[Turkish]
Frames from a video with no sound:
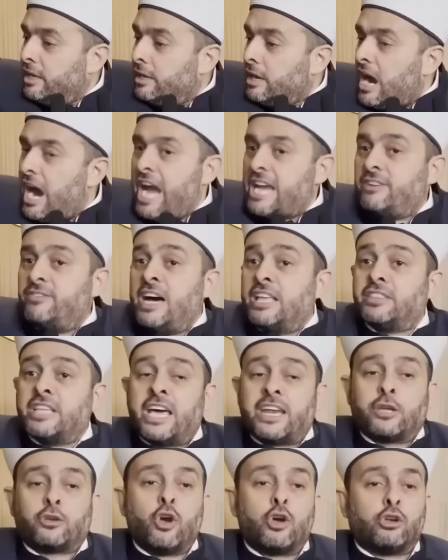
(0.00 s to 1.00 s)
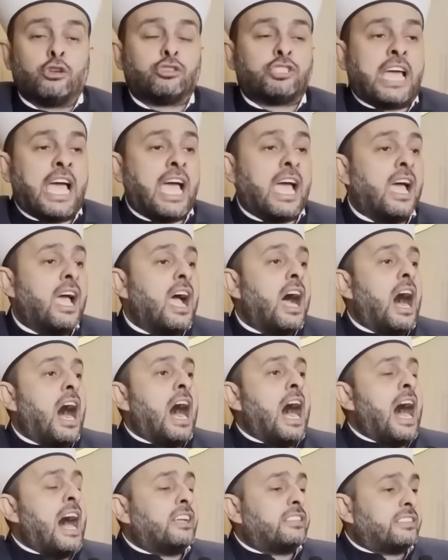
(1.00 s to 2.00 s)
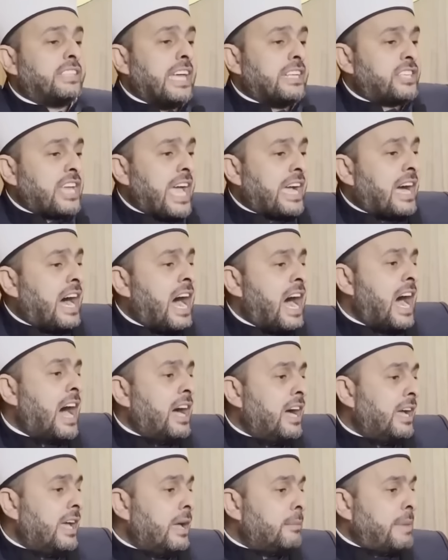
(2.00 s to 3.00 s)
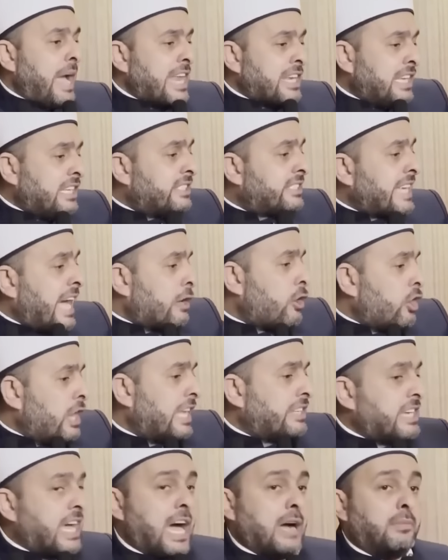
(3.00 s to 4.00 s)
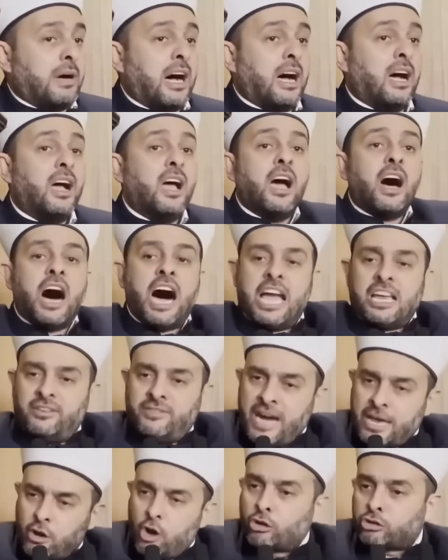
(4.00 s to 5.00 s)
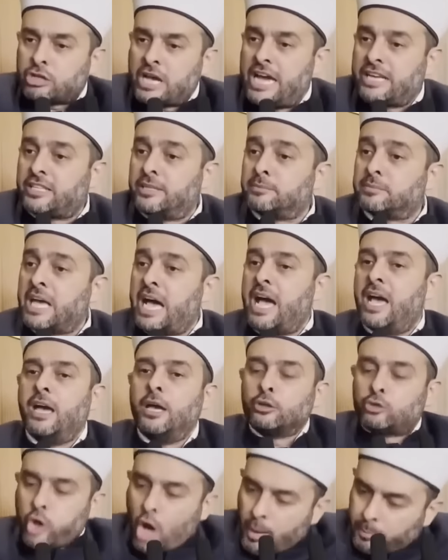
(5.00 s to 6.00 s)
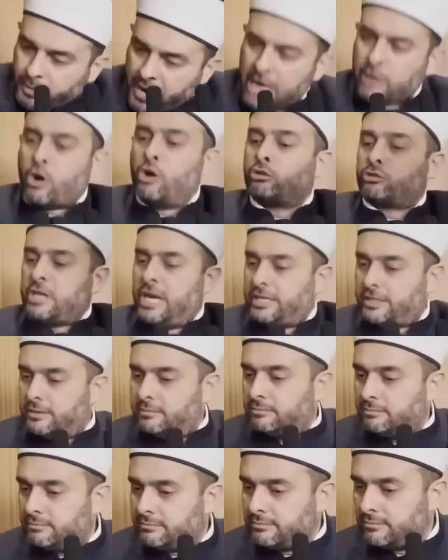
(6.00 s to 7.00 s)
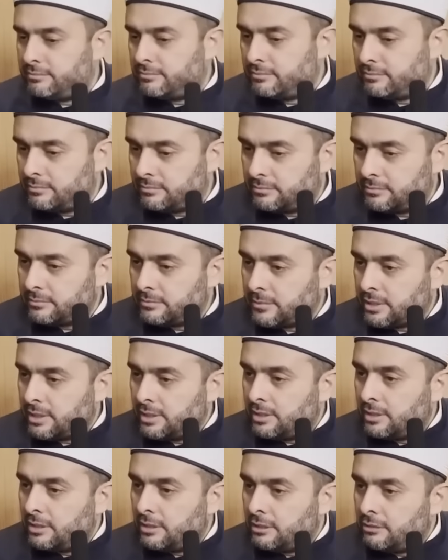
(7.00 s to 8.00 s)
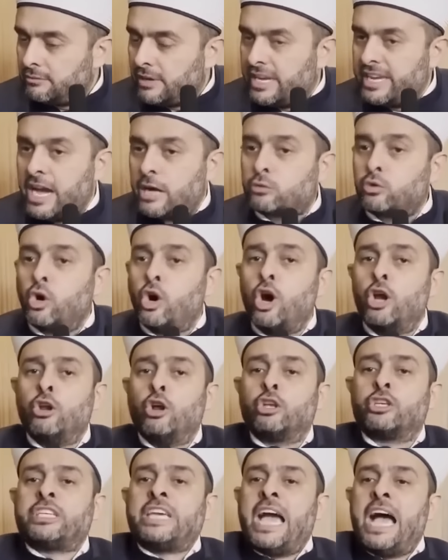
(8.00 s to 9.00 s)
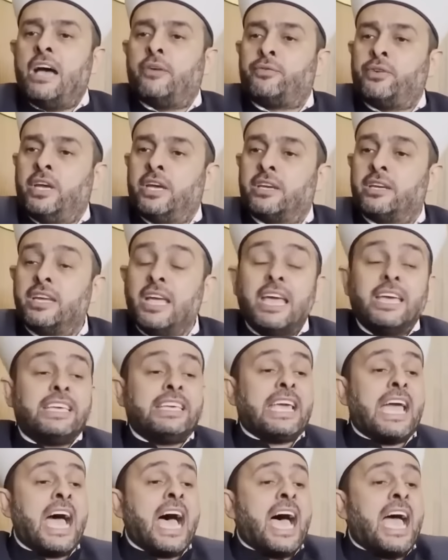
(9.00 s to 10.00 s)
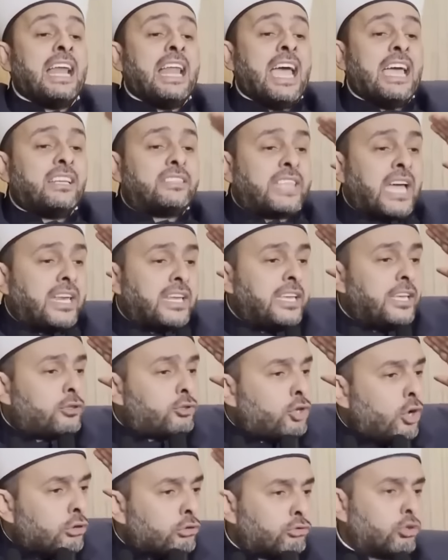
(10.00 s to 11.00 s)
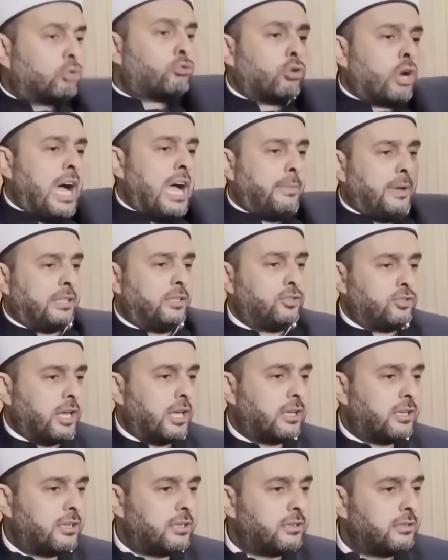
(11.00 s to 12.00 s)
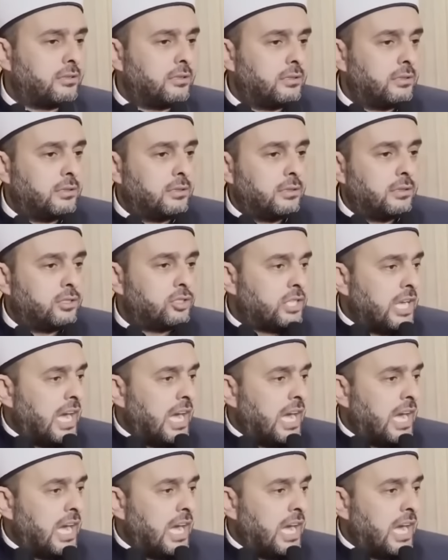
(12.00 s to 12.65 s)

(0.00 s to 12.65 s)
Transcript: hayvanları görünce ah diyecek ah ben insan olacağıma hayvan olsaydım da toprak olsaydım. Ve yekulul kafir ya leyteni kuntu turab edecek. İşte